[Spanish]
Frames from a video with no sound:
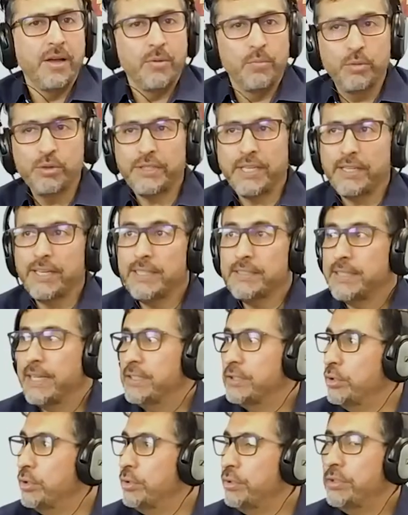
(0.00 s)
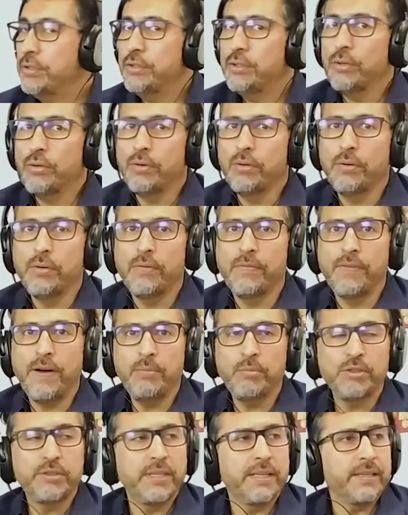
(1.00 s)
Muchas gracias. Y hoy nos
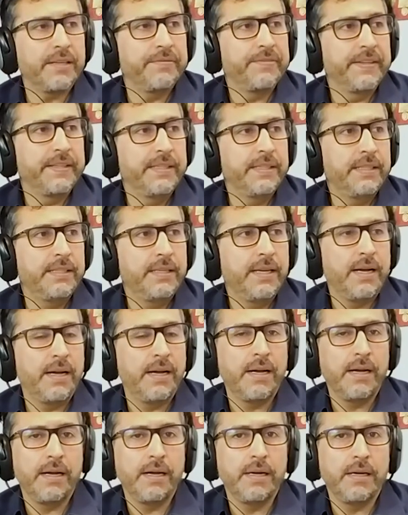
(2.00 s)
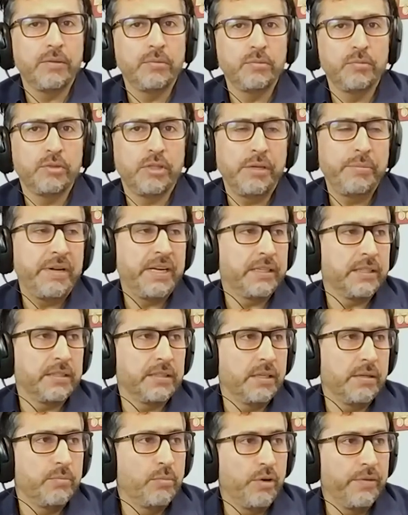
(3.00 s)
vamos a referir a un tema
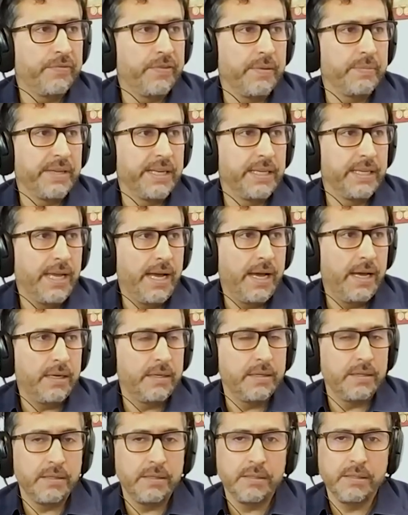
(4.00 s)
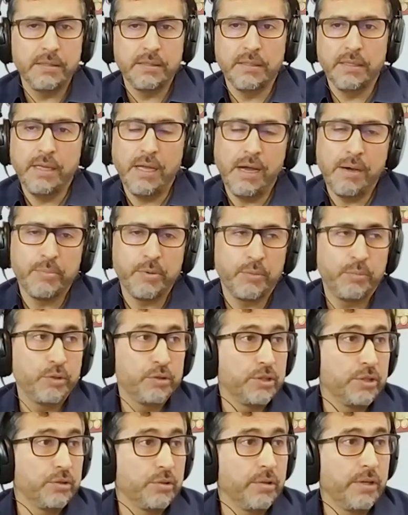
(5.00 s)
que te es muy familiar, eh, es a
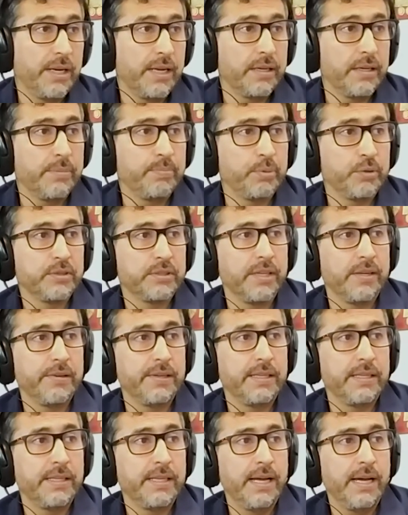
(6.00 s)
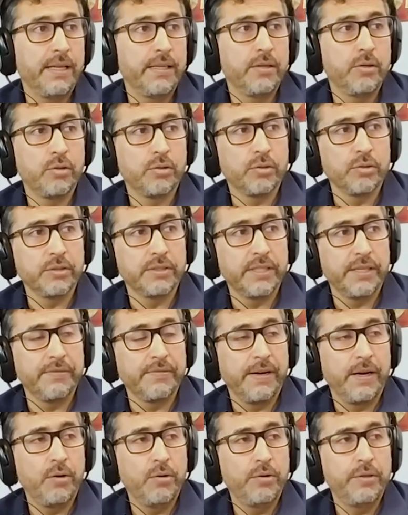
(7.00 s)
propósito de la responsabilidad de los
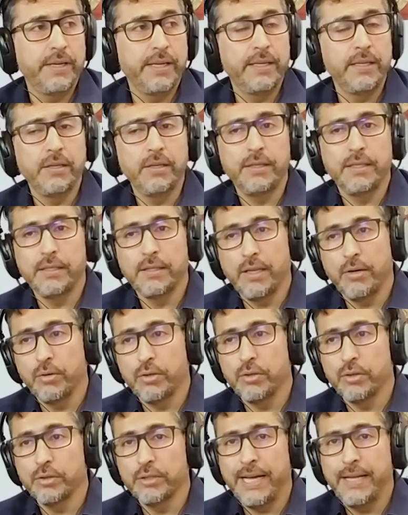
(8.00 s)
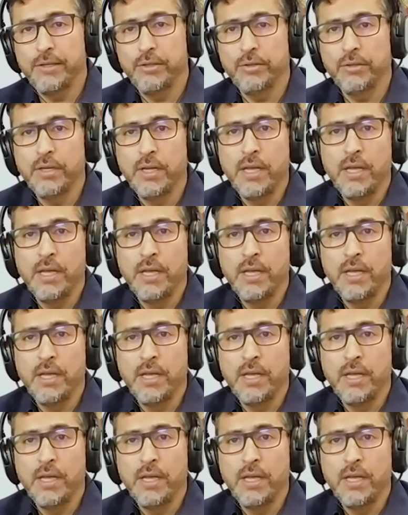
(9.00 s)
conservadores y de los notarios.